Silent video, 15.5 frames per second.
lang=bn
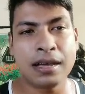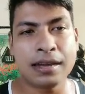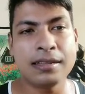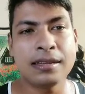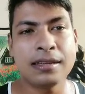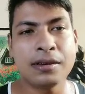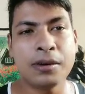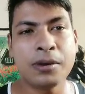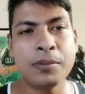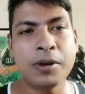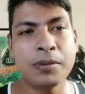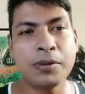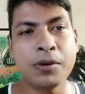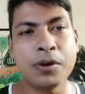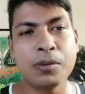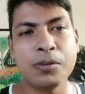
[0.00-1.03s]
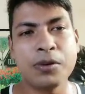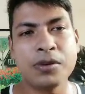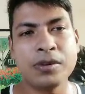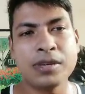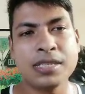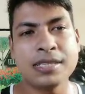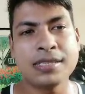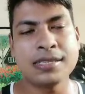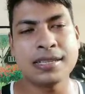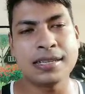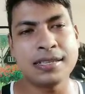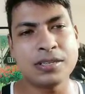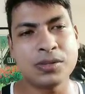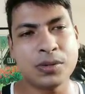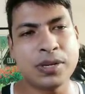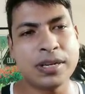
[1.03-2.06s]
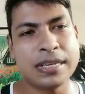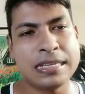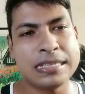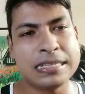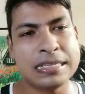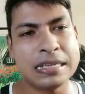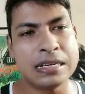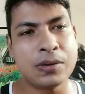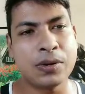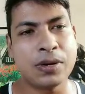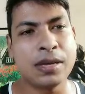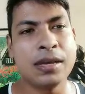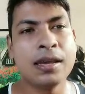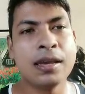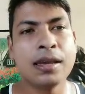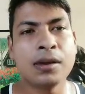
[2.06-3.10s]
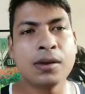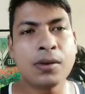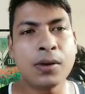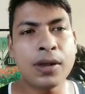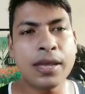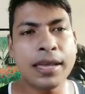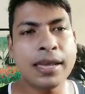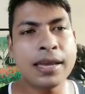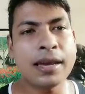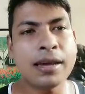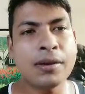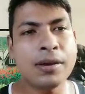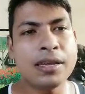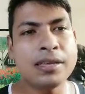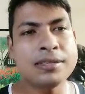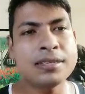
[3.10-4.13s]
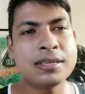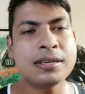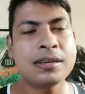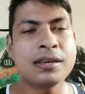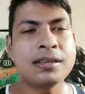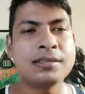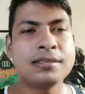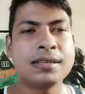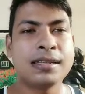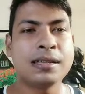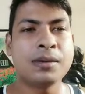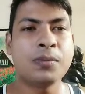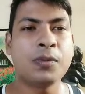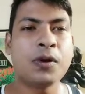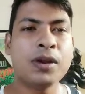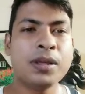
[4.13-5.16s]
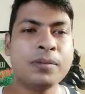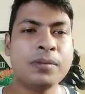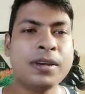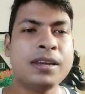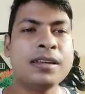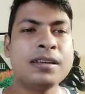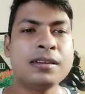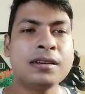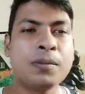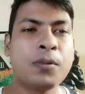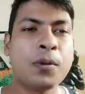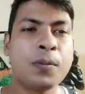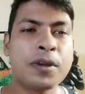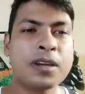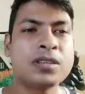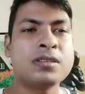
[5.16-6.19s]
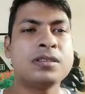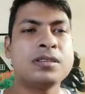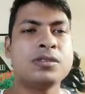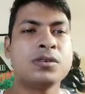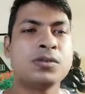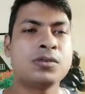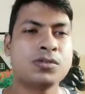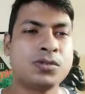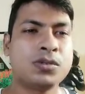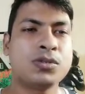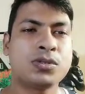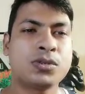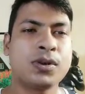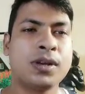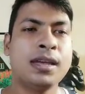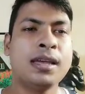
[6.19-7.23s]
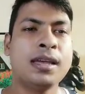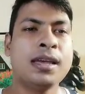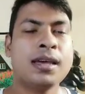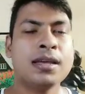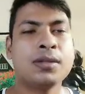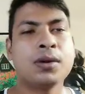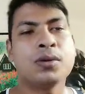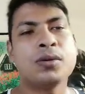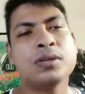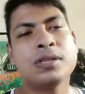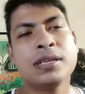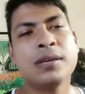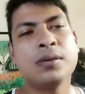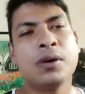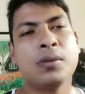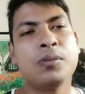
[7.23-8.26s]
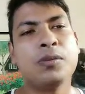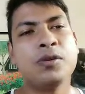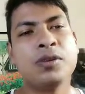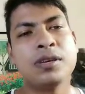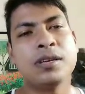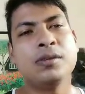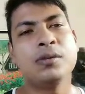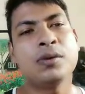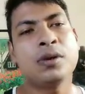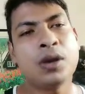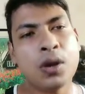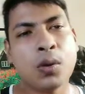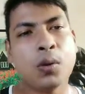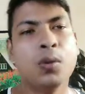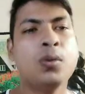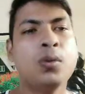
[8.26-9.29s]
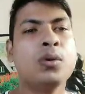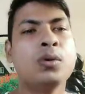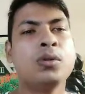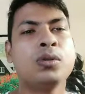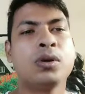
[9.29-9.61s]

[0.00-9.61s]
আলাদাভাবে হরমোন ডিজিজ তাদের শরীরে ইনজেক্ট করে করে এই কারণেই যে তাদের বডি বিল্ডিং প্রফেশনে যখন চুজ করে তখন সেই হরমোনগুলো অন্য